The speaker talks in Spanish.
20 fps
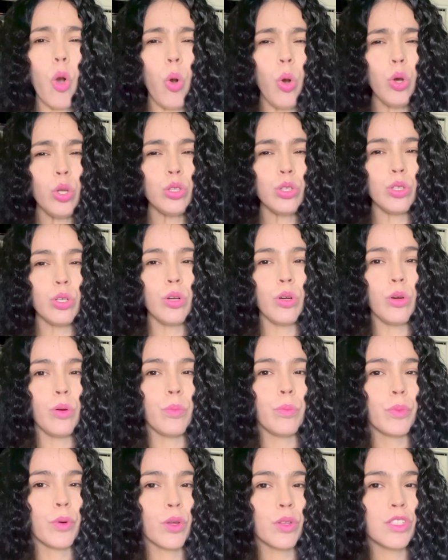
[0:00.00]

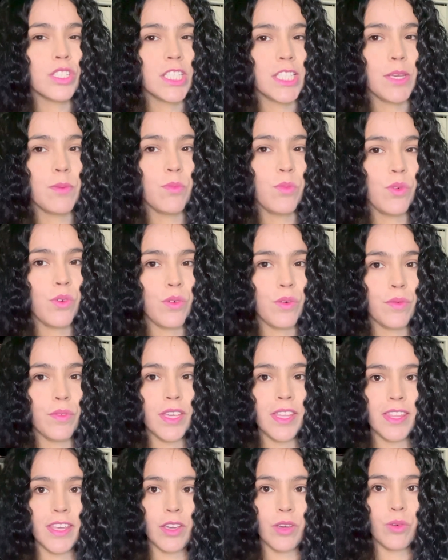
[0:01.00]
otro próximo
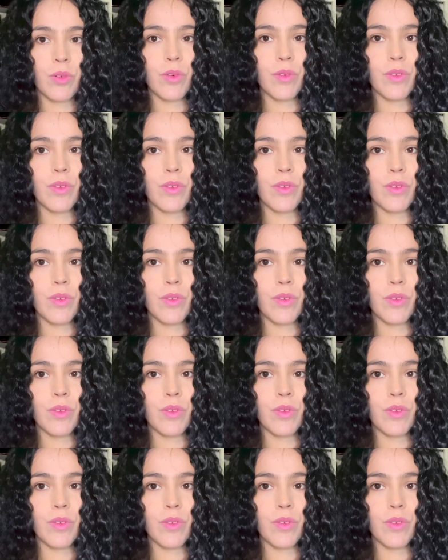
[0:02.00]
video.